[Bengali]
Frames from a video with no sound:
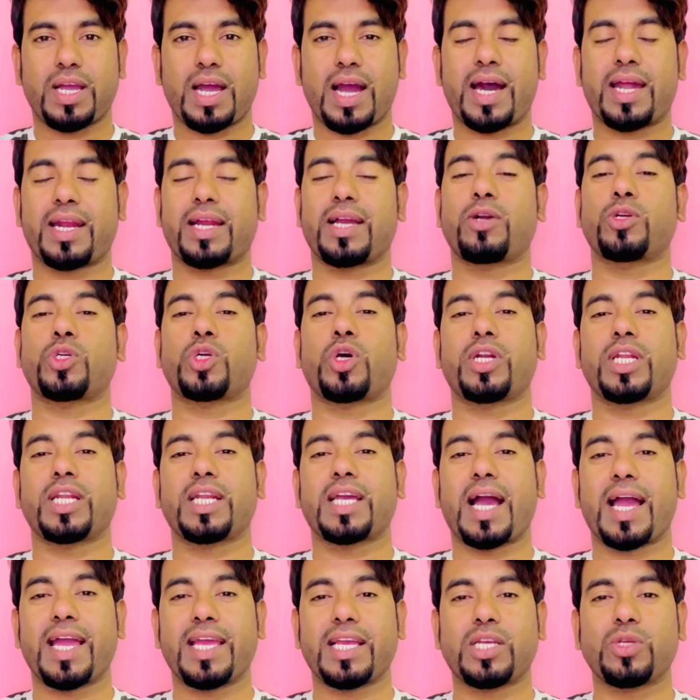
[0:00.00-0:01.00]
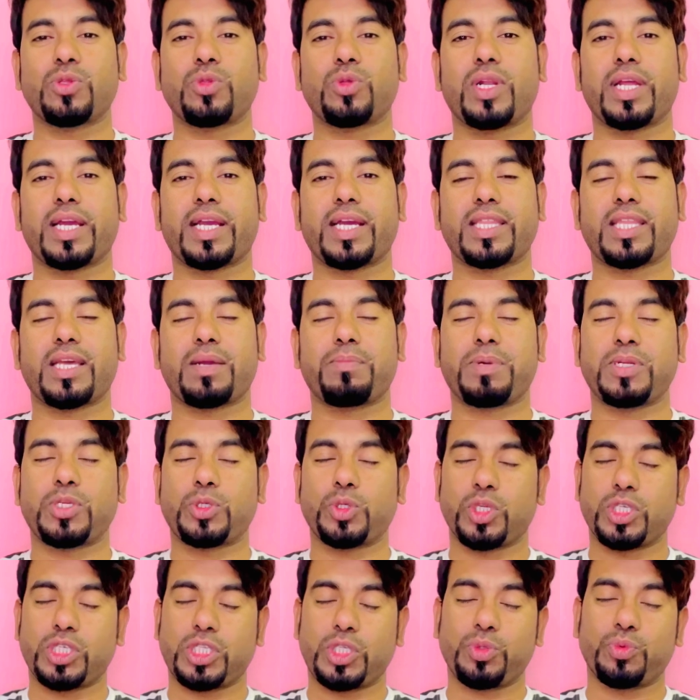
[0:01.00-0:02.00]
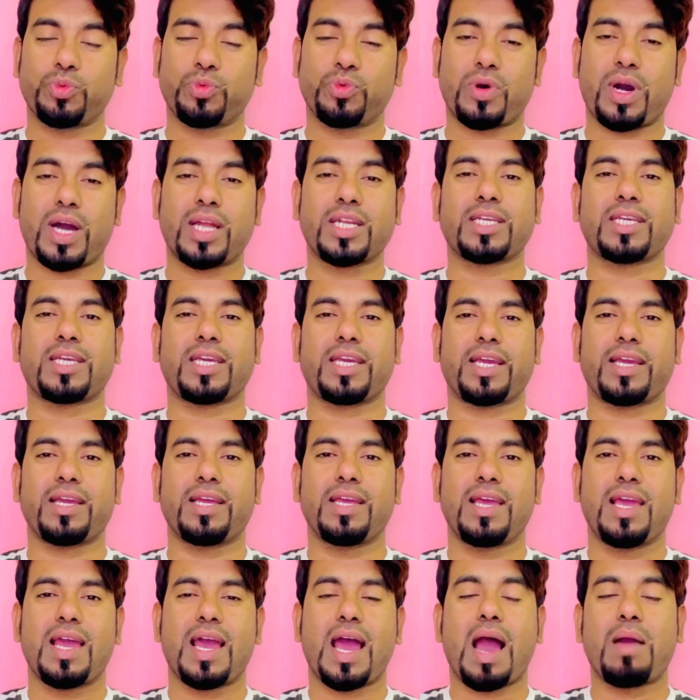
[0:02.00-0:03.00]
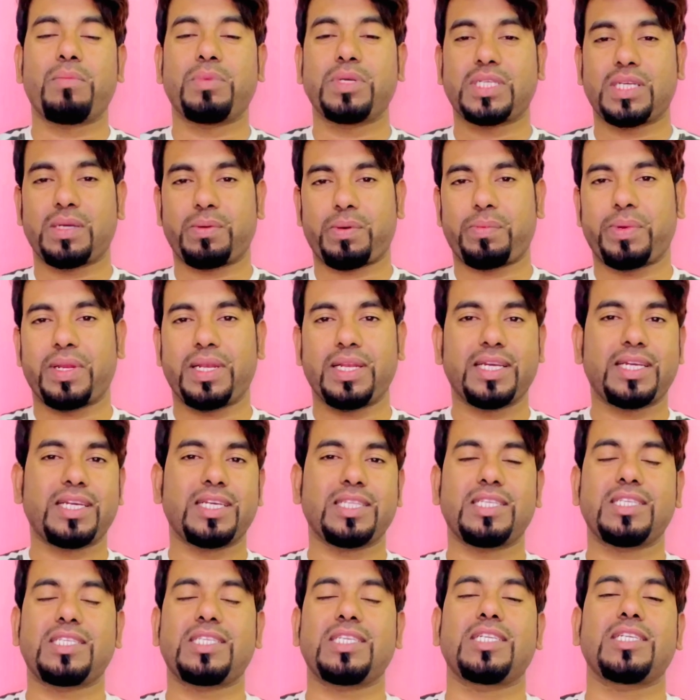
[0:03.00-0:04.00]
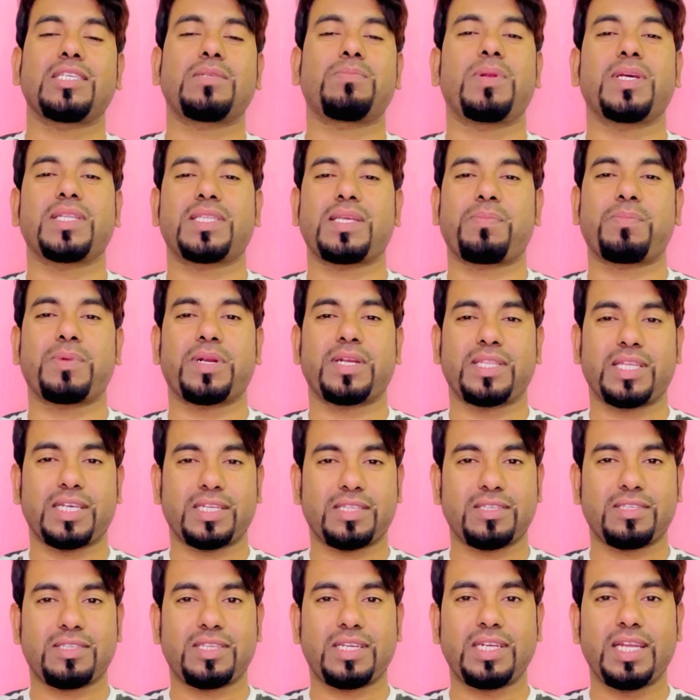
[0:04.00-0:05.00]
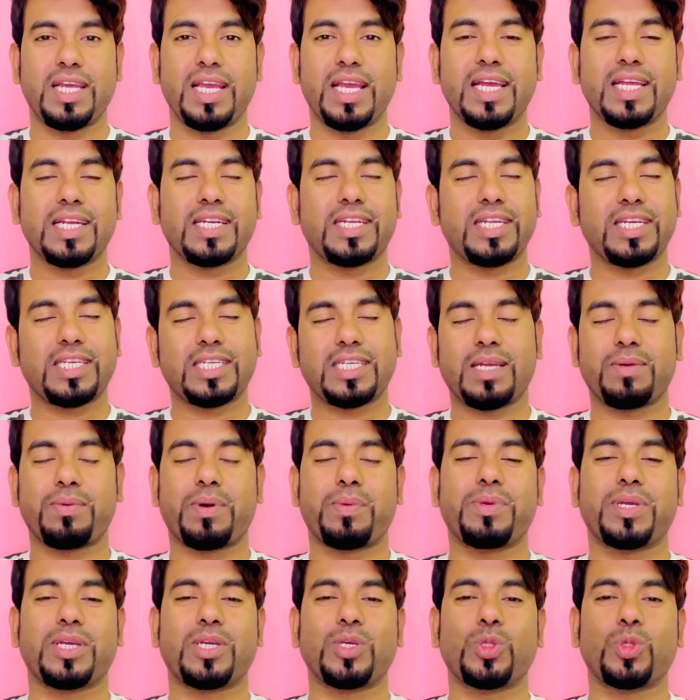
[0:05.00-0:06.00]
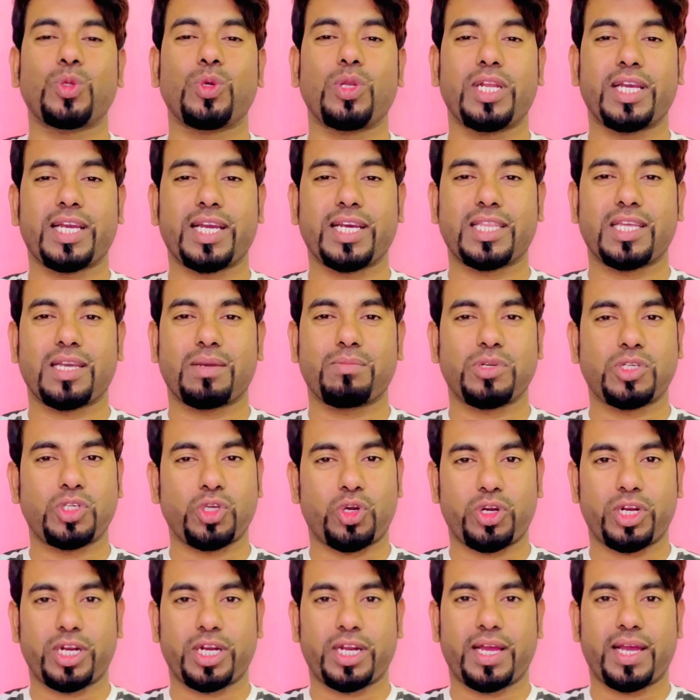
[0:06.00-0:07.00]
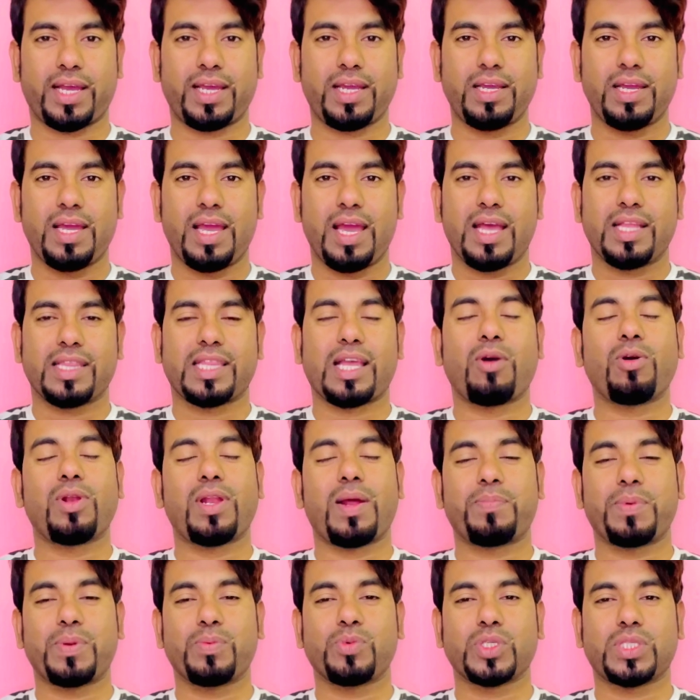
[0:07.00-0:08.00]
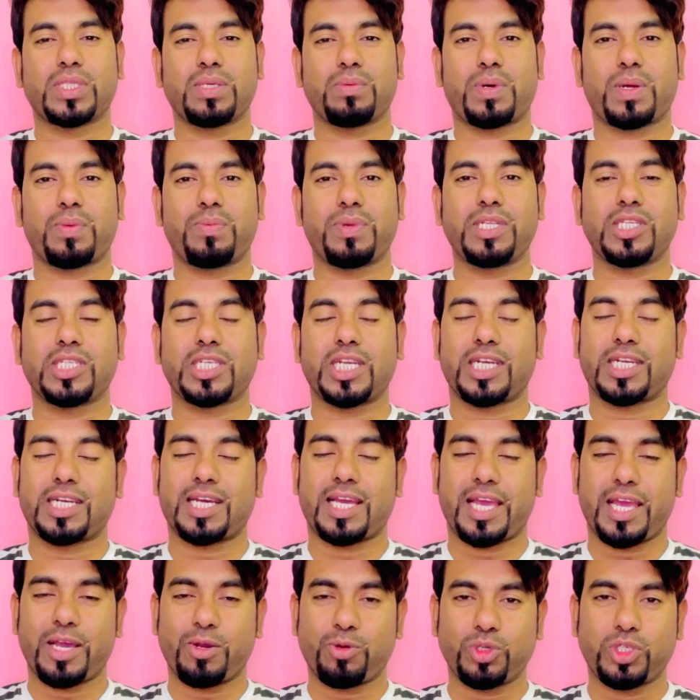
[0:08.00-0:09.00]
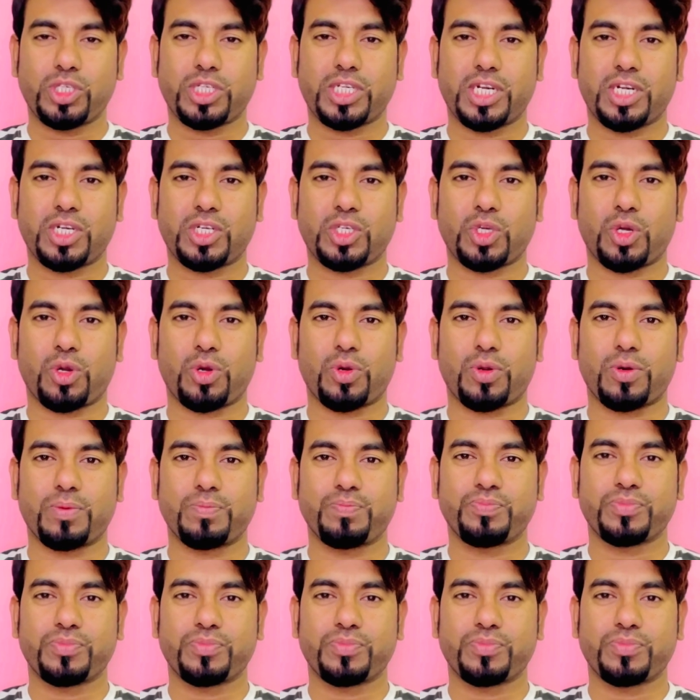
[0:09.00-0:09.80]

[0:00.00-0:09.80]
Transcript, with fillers: আর স্বর্ণের গায়ে কিন্তু লেখা থাকবে টোয়েন্টি ওয়ান কে আমি যেভাবে লিখে দিছি ডিসপ্লেতে আপনারা দেখতেছেন ঠিক সেভাবেই কিন্তু লেখা থাকবে স্বর্ণের গায়ে তাহলে আপনি বুঝতে পারবেন যে এটা একুশ কেরের স্বর্ণ